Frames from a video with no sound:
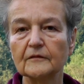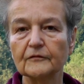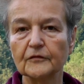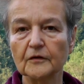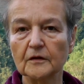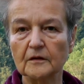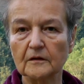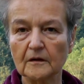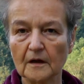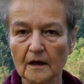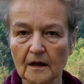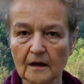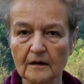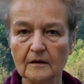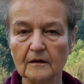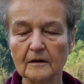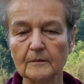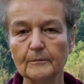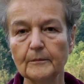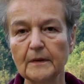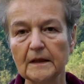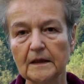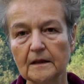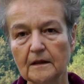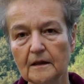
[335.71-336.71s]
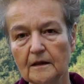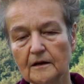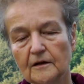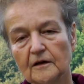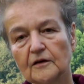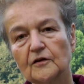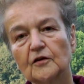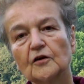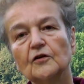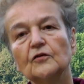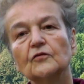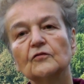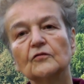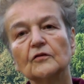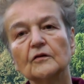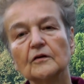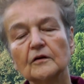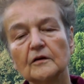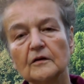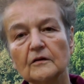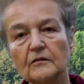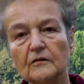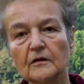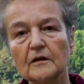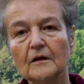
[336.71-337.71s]
Vertreter Mitglieder drin,
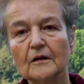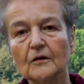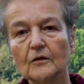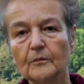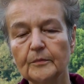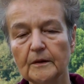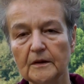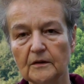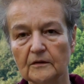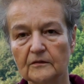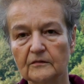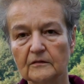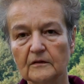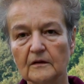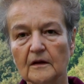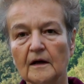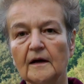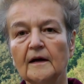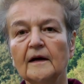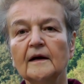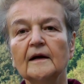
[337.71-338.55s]
sondern das sind Lobbyisten,